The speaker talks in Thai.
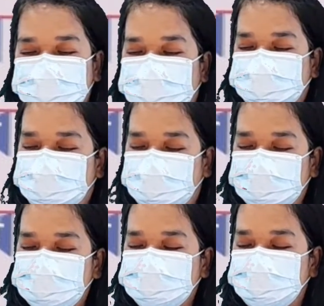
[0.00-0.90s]
ขีดเขียน
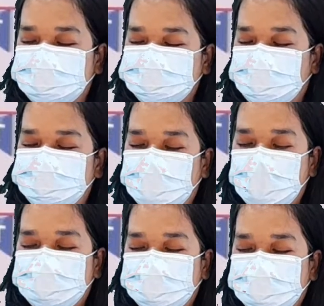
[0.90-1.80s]
ได้อีกจับ
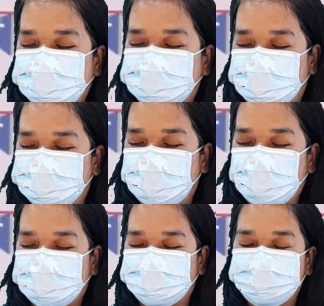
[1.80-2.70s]
ได้นะคะเขียน
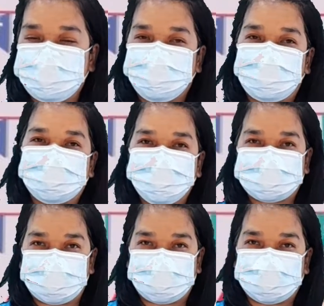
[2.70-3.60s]
ได้ไม่ต้อง
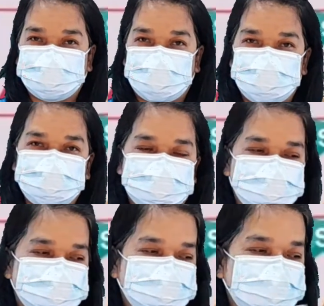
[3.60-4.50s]
ทิ้งนะคะไม่ต้
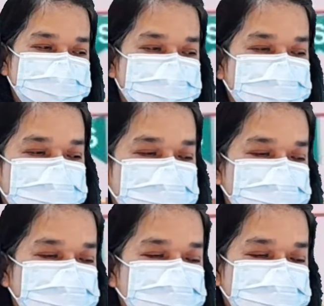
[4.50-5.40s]
อง
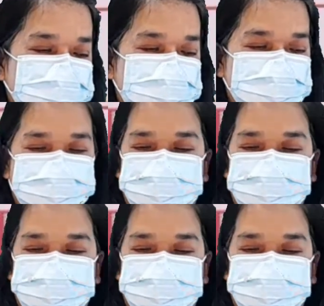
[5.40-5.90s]
ไม่ต้องทิ้ง